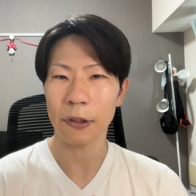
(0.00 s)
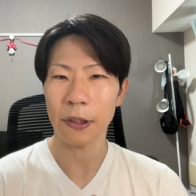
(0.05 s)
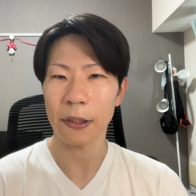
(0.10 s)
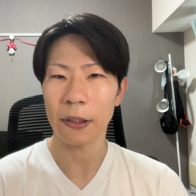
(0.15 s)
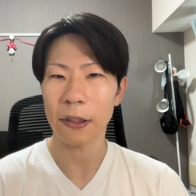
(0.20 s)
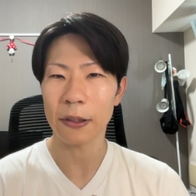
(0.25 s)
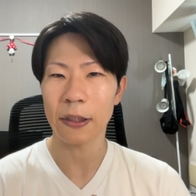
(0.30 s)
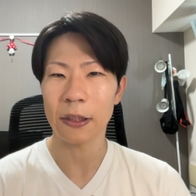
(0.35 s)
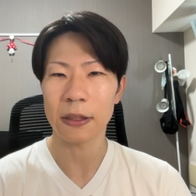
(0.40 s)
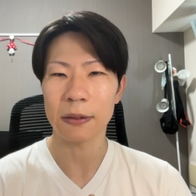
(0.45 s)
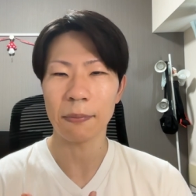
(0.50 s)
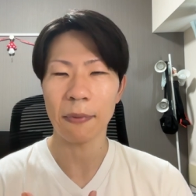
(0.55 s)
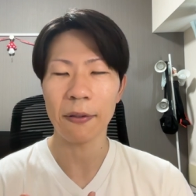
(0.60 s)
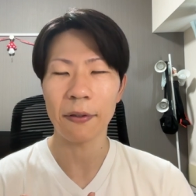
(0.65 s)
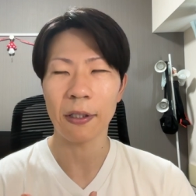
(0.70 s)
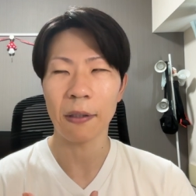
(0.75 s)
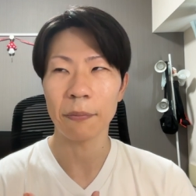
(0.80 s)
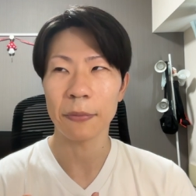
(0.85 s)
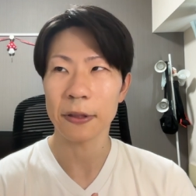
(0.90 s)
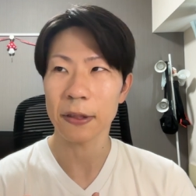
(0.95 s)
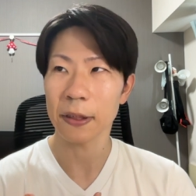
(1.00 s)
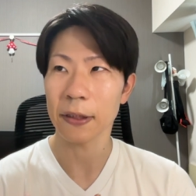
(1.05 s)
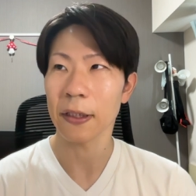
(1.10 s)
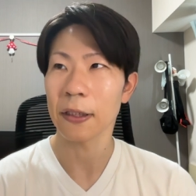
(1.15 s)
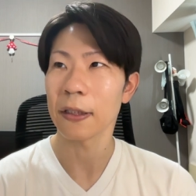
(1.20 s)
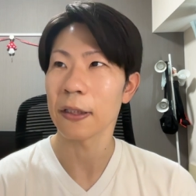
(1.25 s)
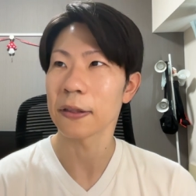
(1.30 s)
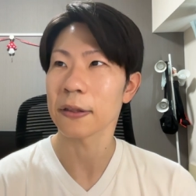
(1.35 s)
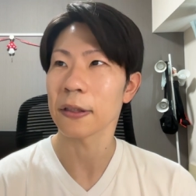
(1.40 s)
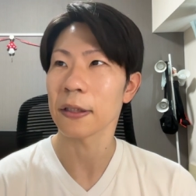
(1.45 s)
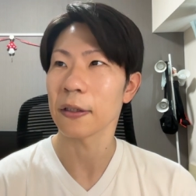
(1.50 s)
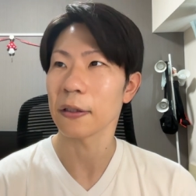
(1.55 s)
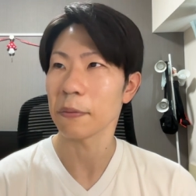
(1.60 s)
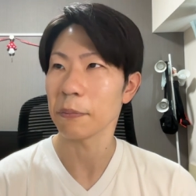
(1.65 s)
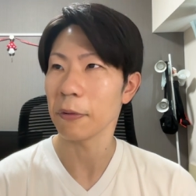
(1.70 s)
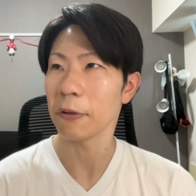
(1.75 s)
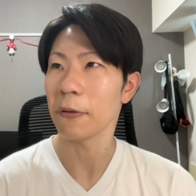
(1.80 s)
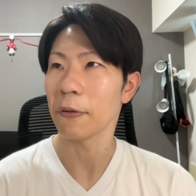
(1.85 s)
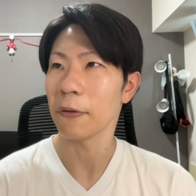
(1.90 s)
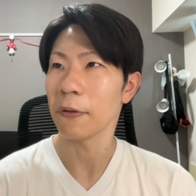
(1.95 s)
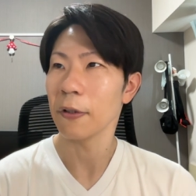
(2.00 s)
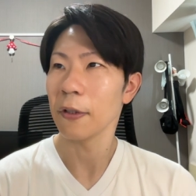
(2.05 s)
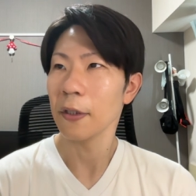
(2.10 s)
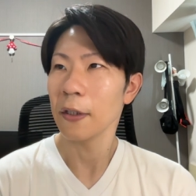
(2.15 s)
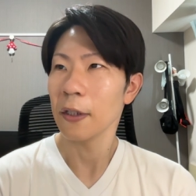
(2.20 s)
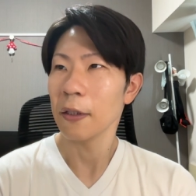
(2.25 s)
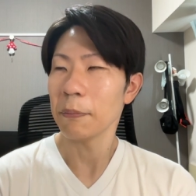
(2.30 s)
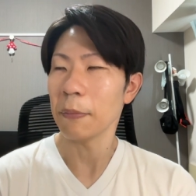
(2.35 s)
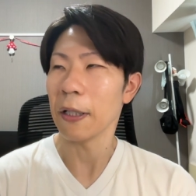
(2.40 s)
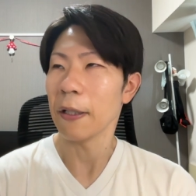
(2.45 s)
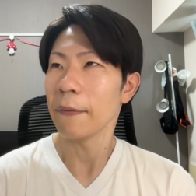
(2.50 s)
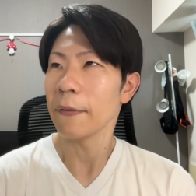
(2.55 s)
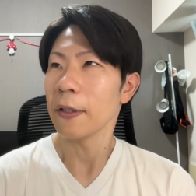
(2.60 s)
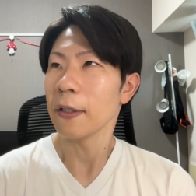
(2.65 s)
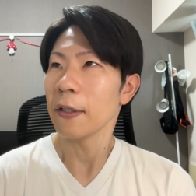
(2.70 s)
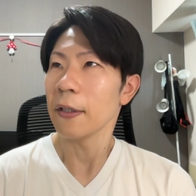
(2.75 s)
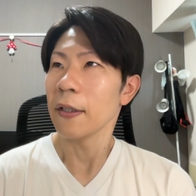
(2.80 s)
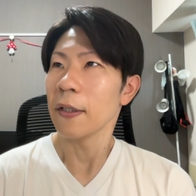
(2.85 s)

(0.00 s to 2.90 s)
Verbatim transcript: にはなってしまうかもしれないんですけれども、まあ、